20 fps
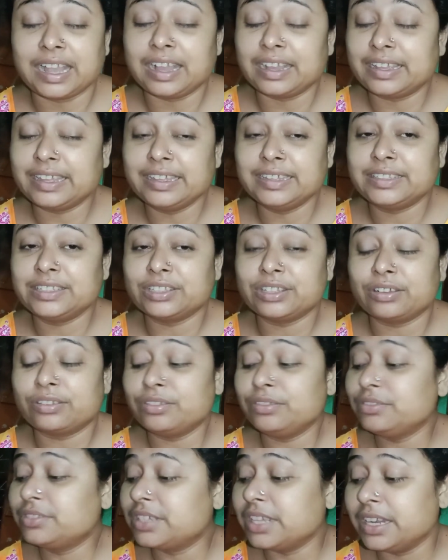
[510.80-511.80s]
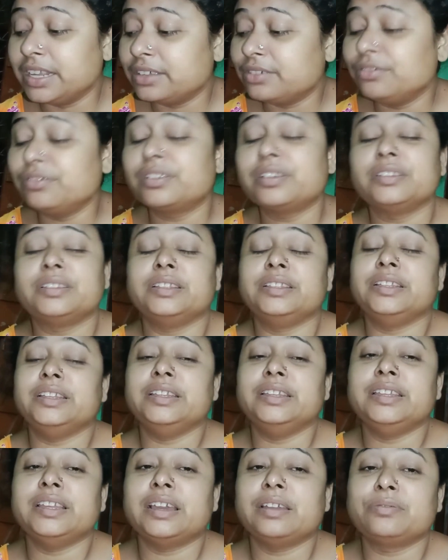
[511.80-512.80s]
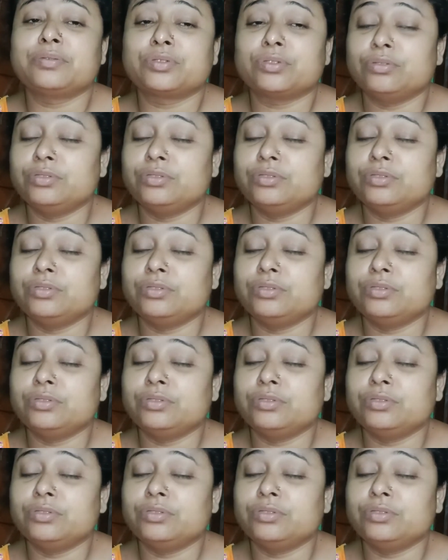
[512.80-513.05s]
চা খেয়েছি তখন ছেলেকেও খেতে দিইনি আর